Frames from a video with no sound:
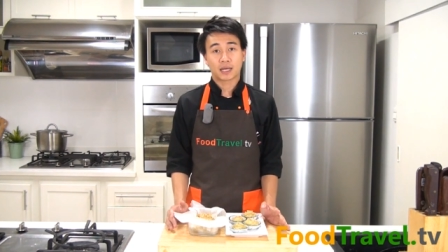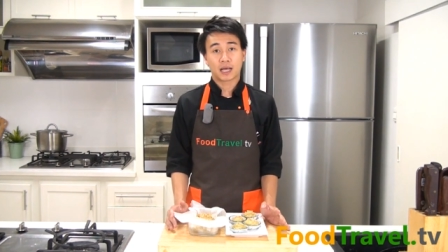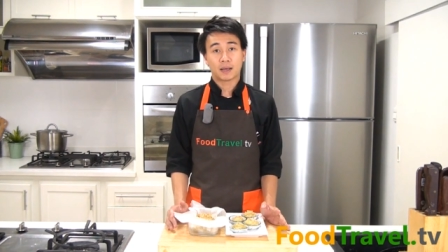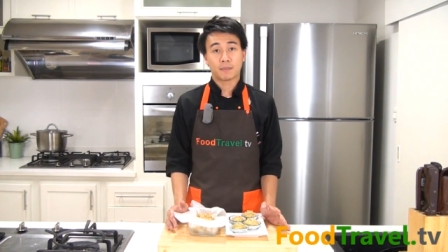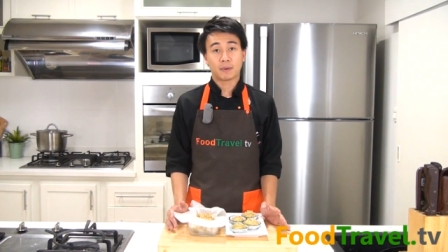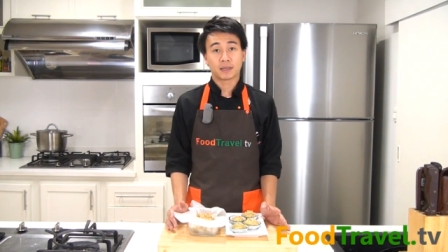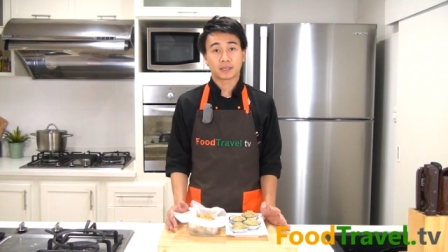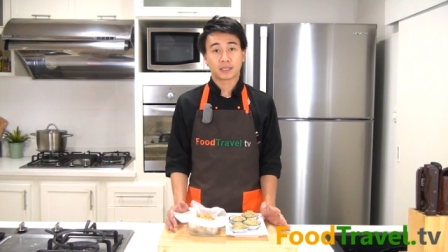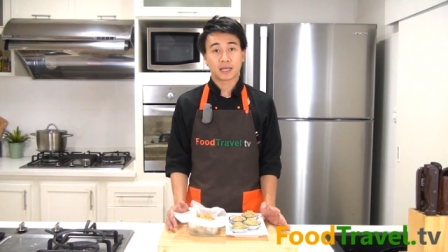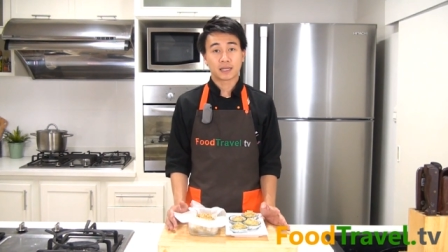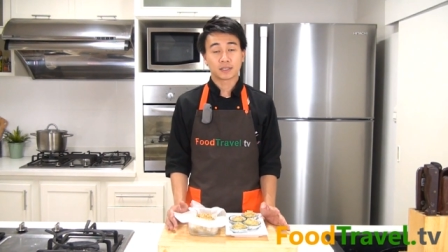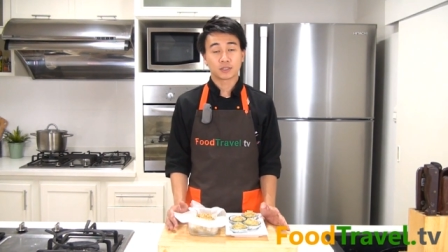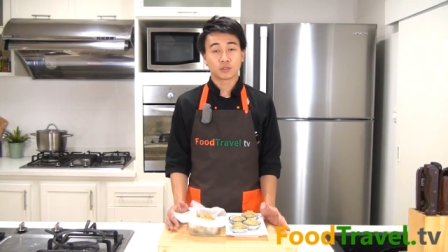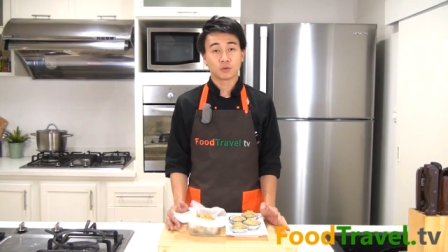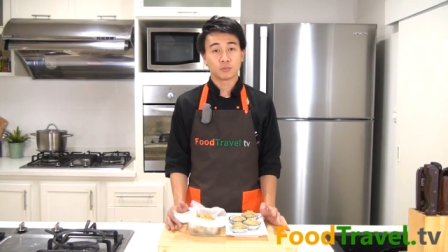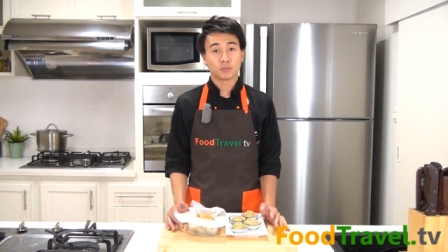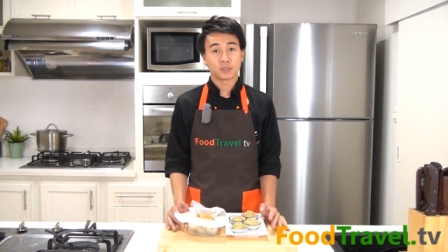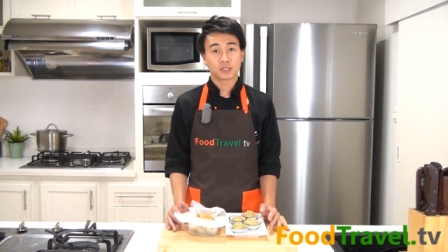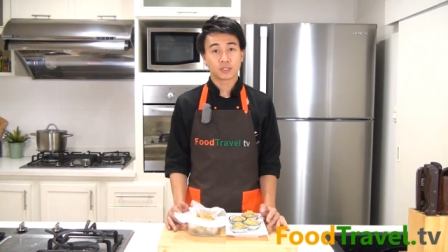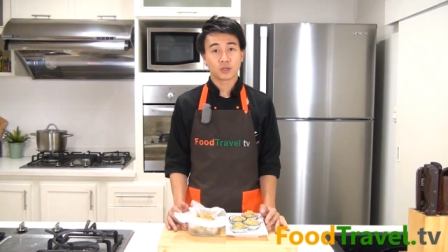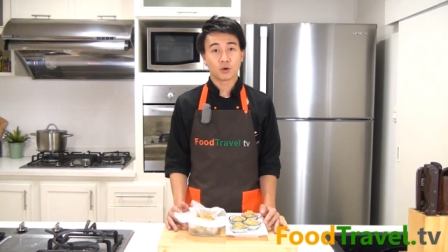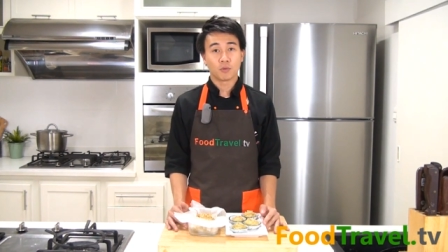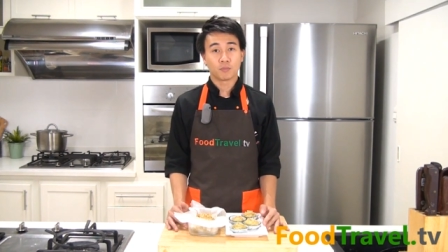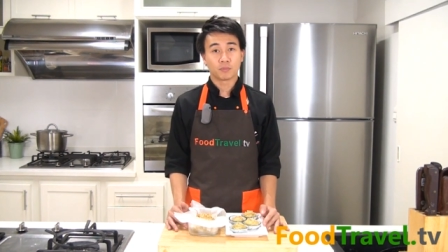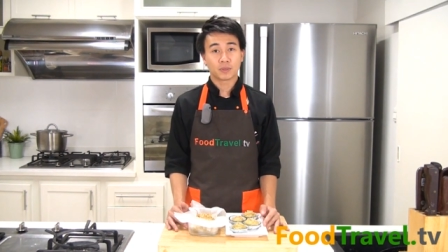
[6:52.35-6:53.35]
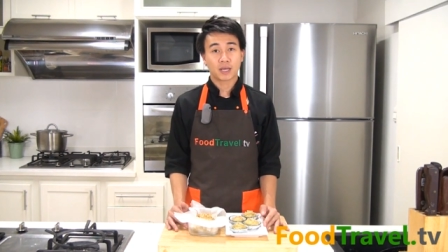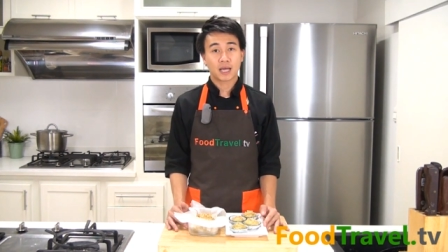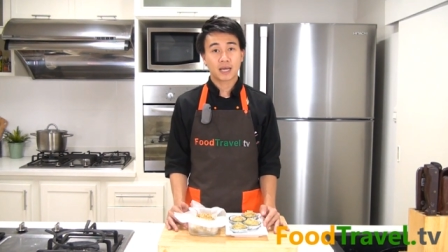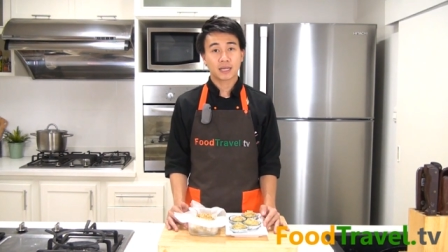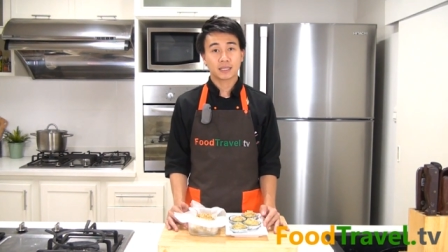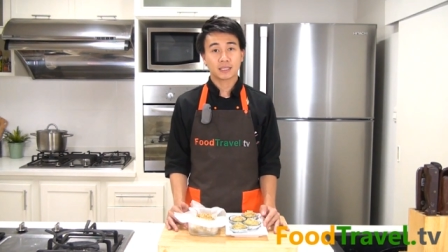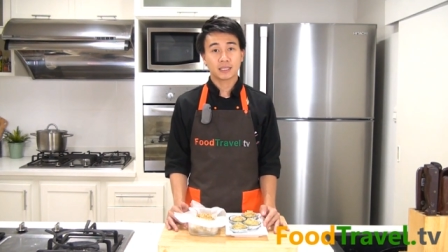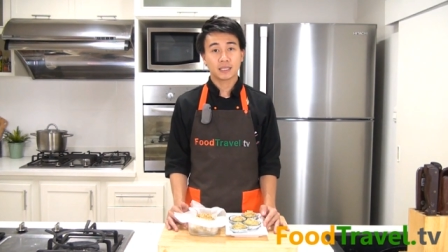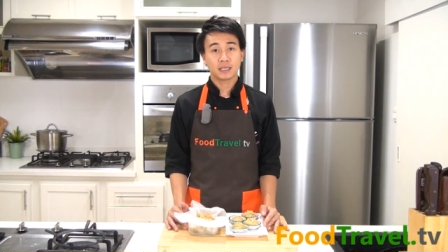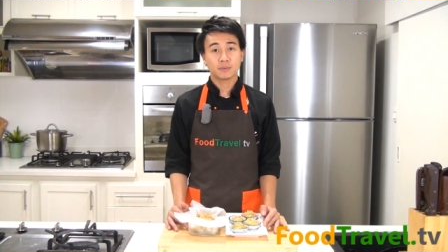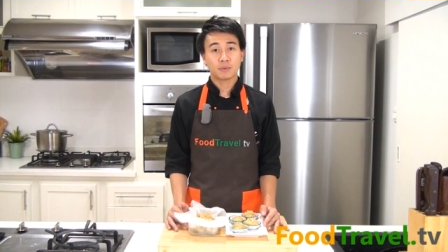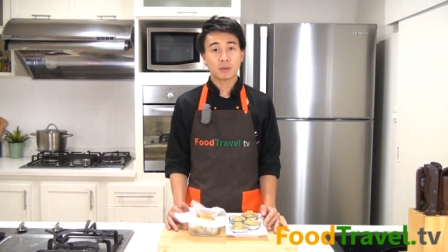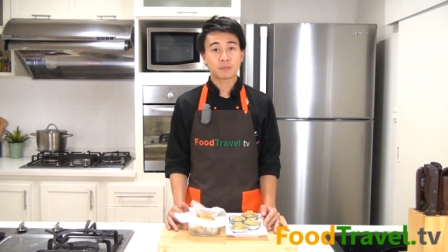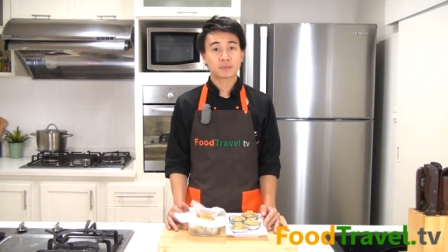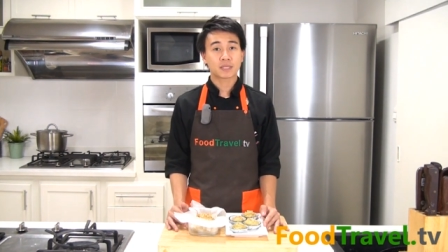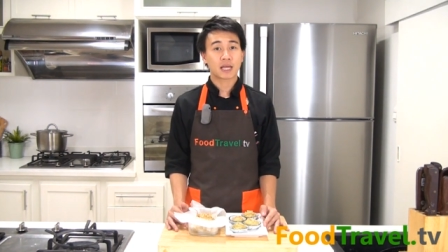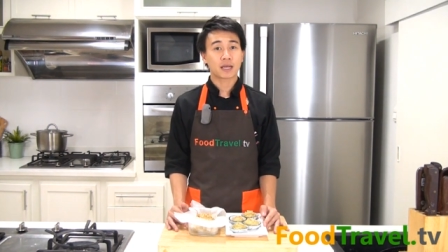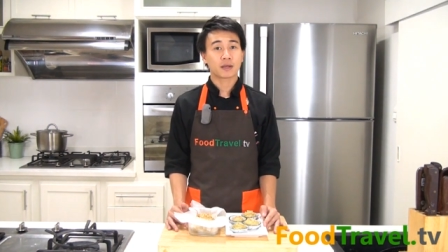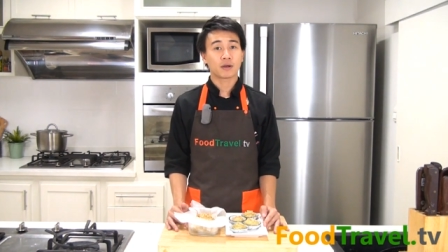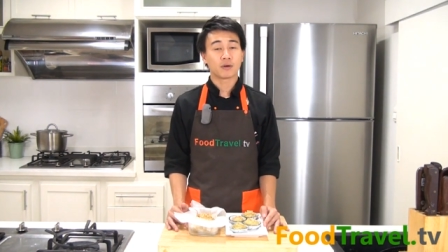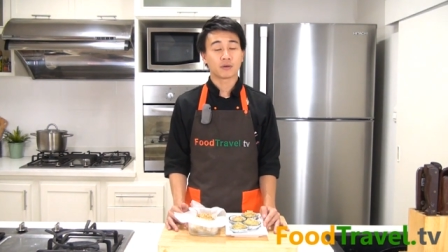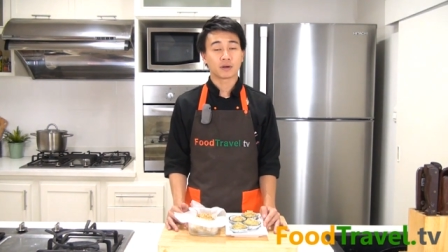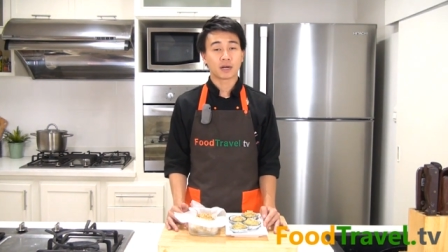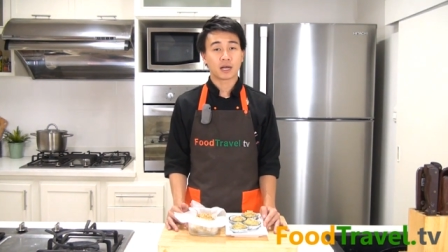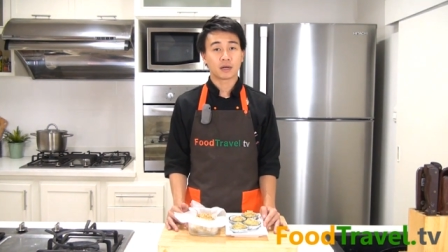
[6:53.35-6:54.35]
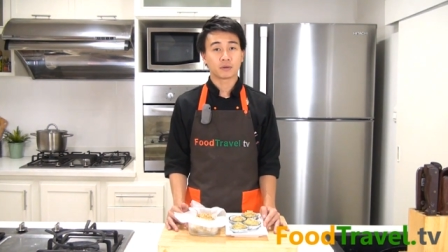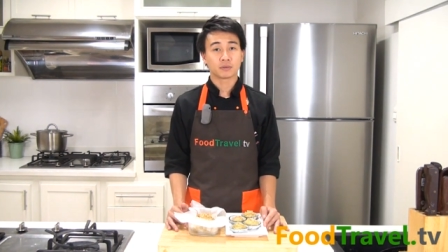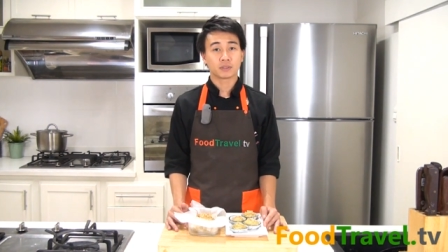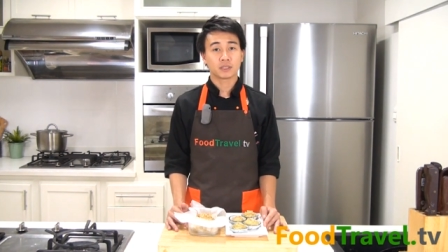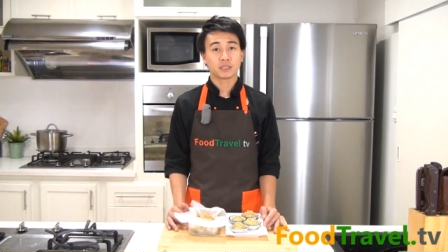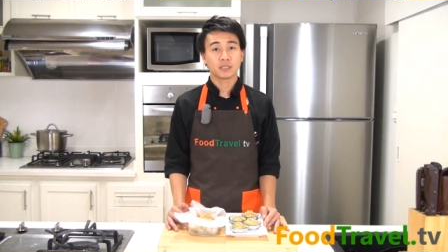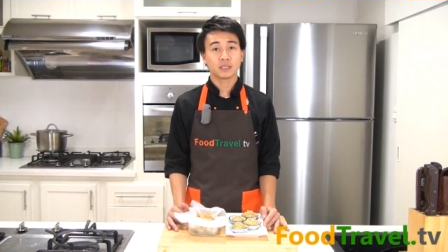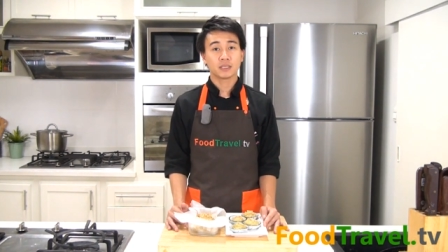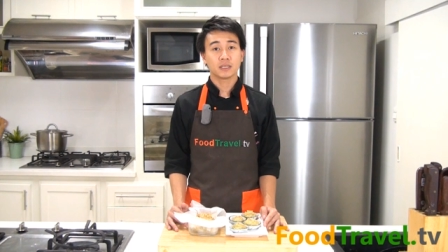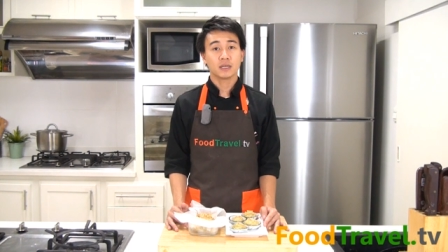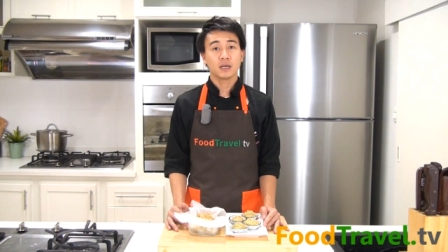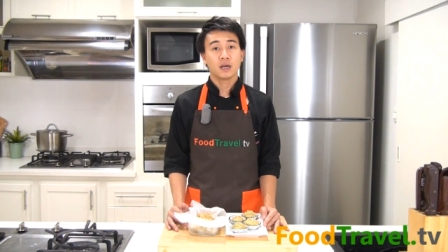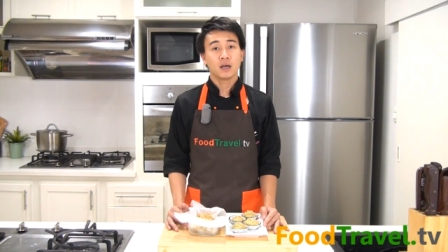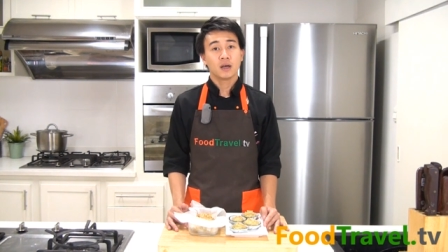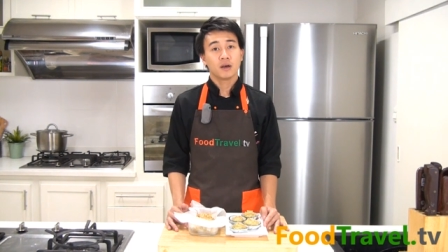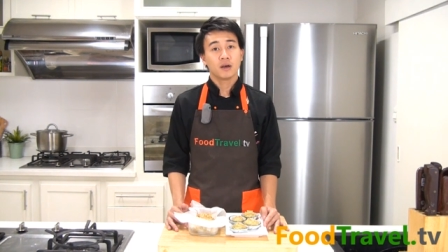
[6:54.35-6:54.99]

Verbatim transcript: นะครับอัตราส่วนผสมได้ที่เว็บไซต์ของเราที่